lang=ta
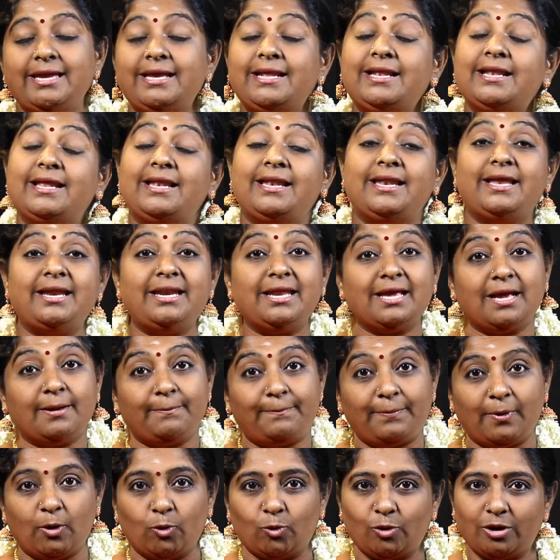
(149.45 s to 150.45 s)
இல்லை இல்லை எனக்கு
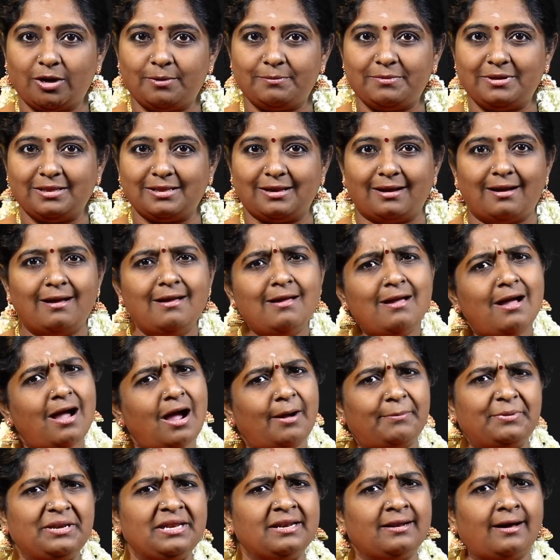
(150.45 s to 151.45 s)
பௌர்ணமி தான்
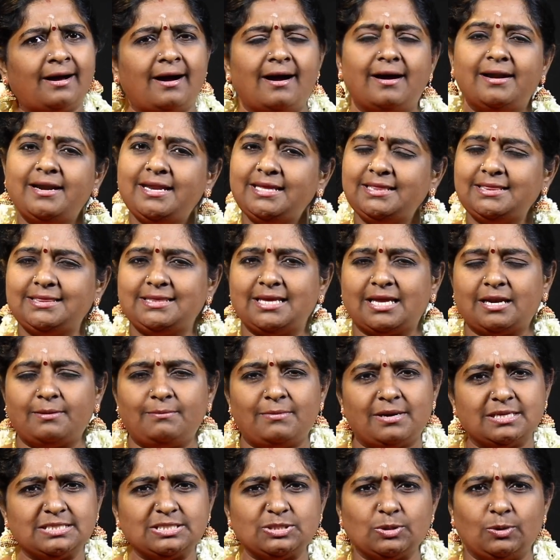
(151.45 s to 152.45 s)
அப்படின்னு
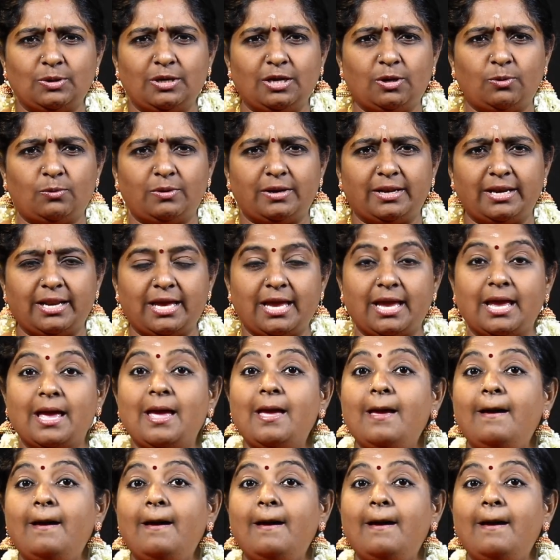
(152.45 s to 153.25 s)
ஆணித்தரமாக சொன்ன உடனே